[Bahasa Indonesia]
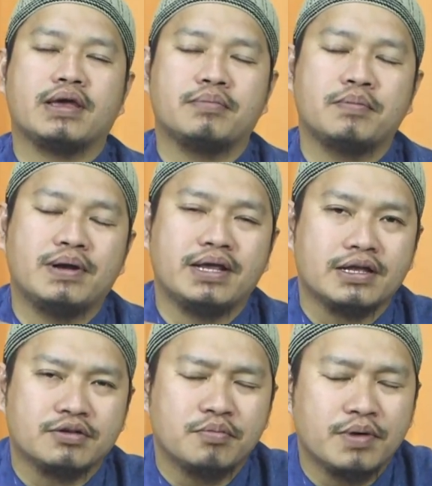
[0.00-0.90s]
membeli
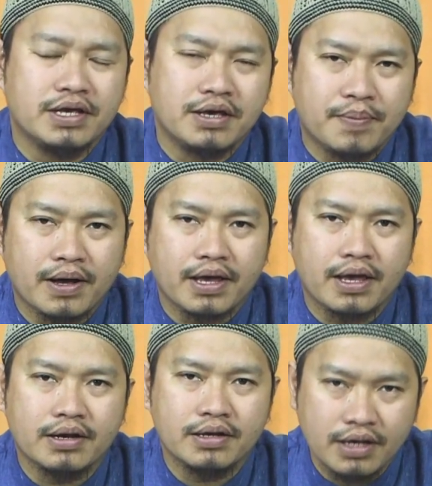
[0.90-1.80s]
atau memiliki
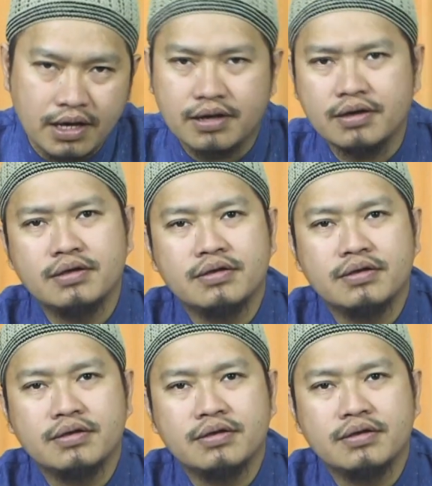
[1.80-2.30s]
pakaian. Iya.